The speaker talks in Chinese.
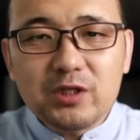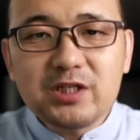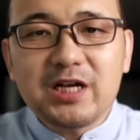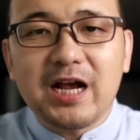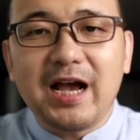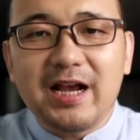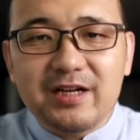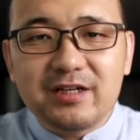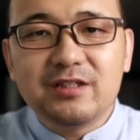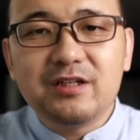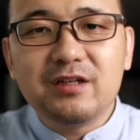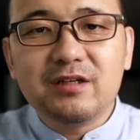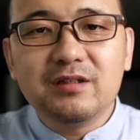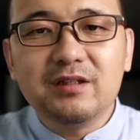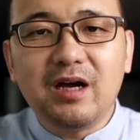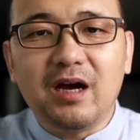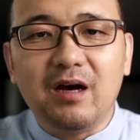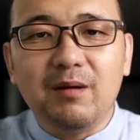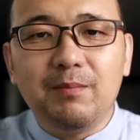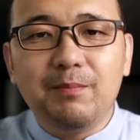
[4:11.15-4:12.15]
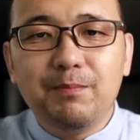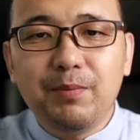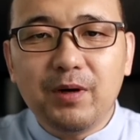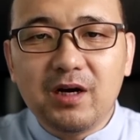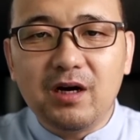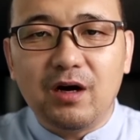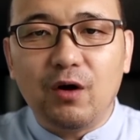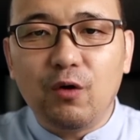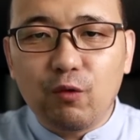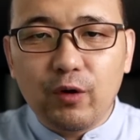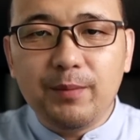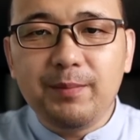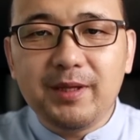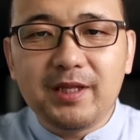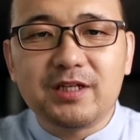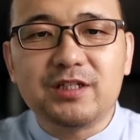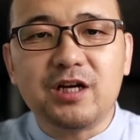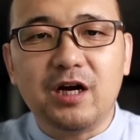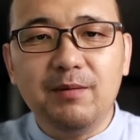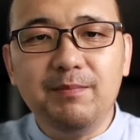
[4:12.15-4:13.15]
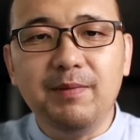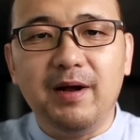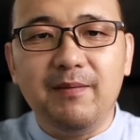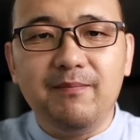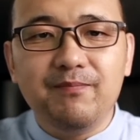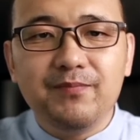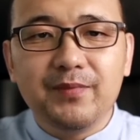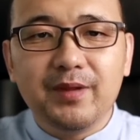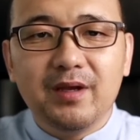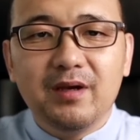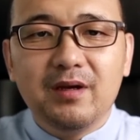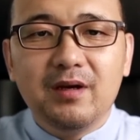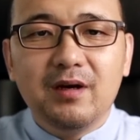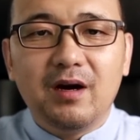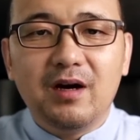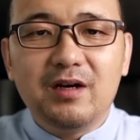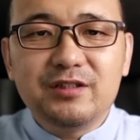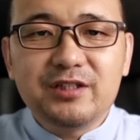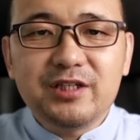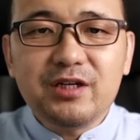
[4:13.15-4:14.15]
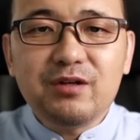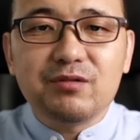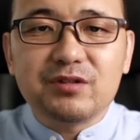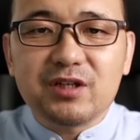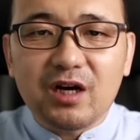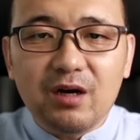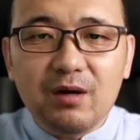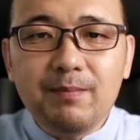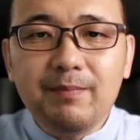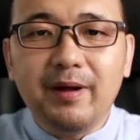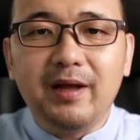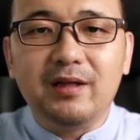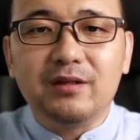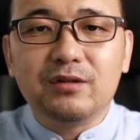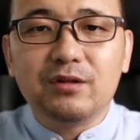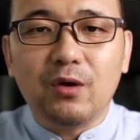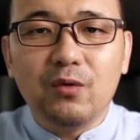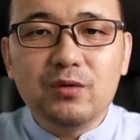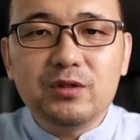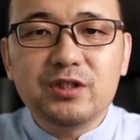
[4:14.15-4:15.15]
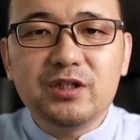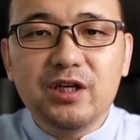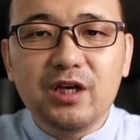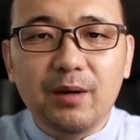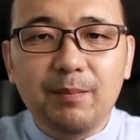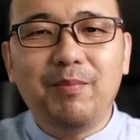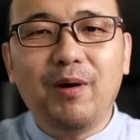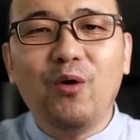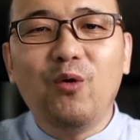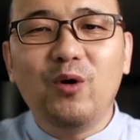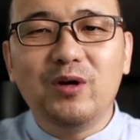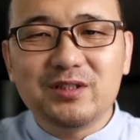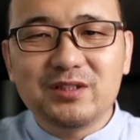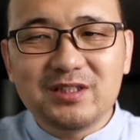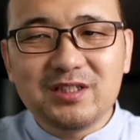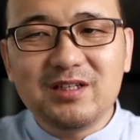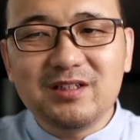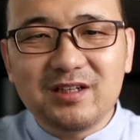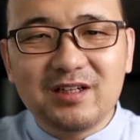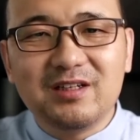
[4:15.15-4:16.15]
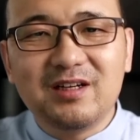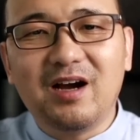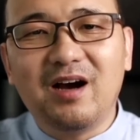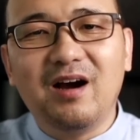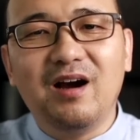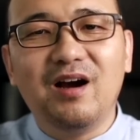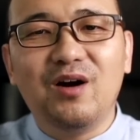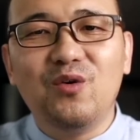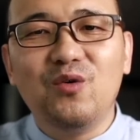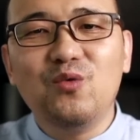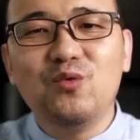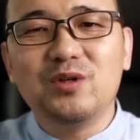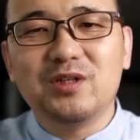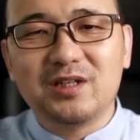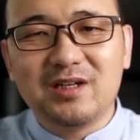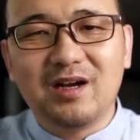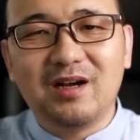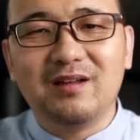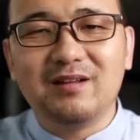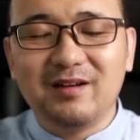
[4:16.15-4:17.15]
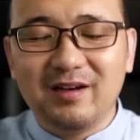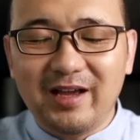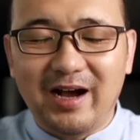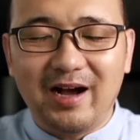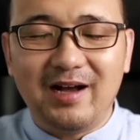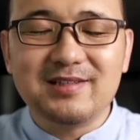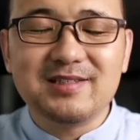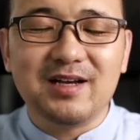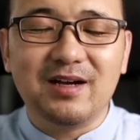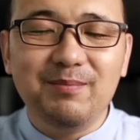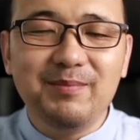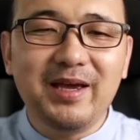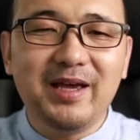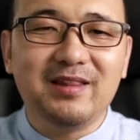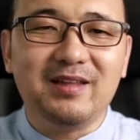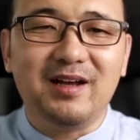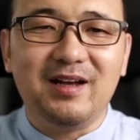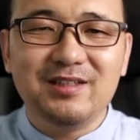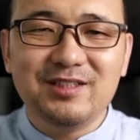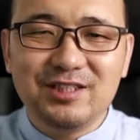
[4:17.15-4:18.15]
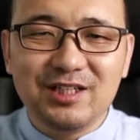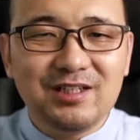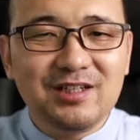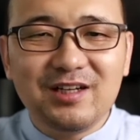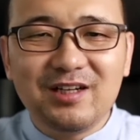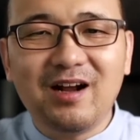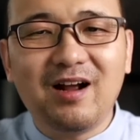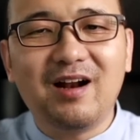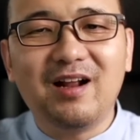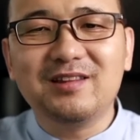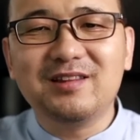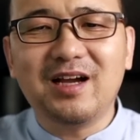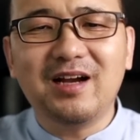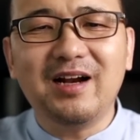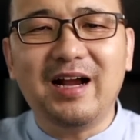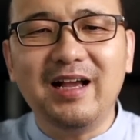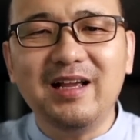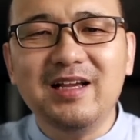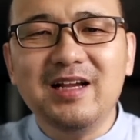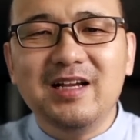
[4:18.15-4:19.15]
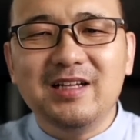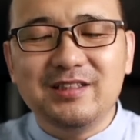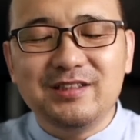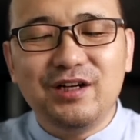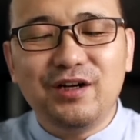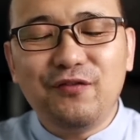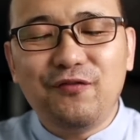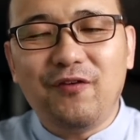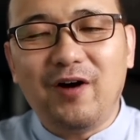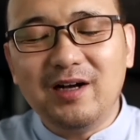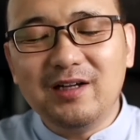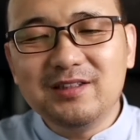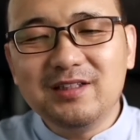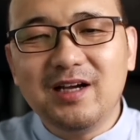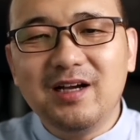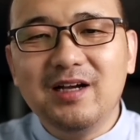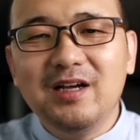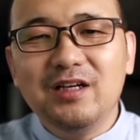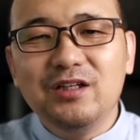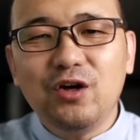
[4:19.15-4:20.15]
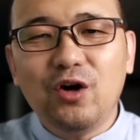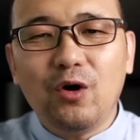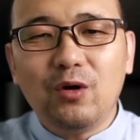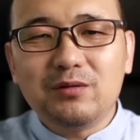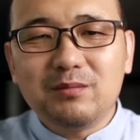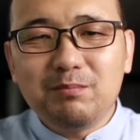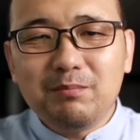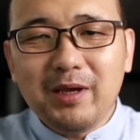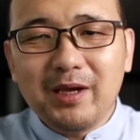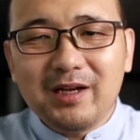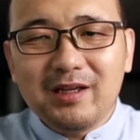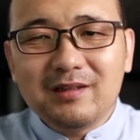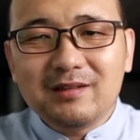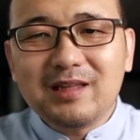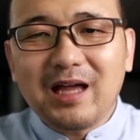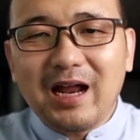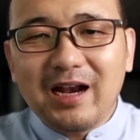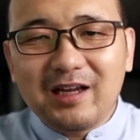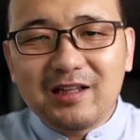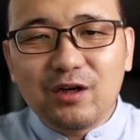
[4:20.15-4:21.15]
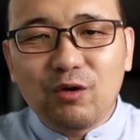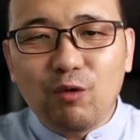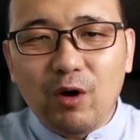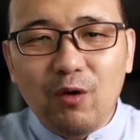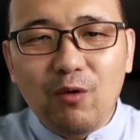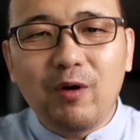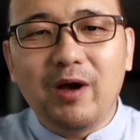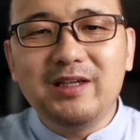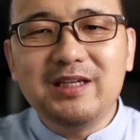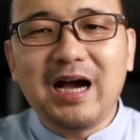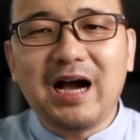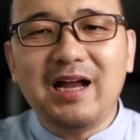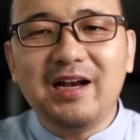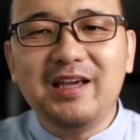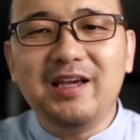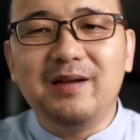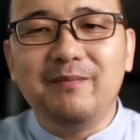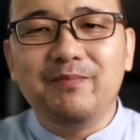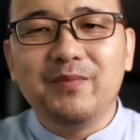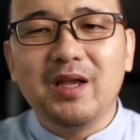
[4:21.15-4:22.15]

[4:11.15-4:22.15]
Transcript: 产生的不可回避的成本。而这种成本同时也包括精神上和物质上2个层面的。精神上了，当然你这房子要面临大量的还款压力，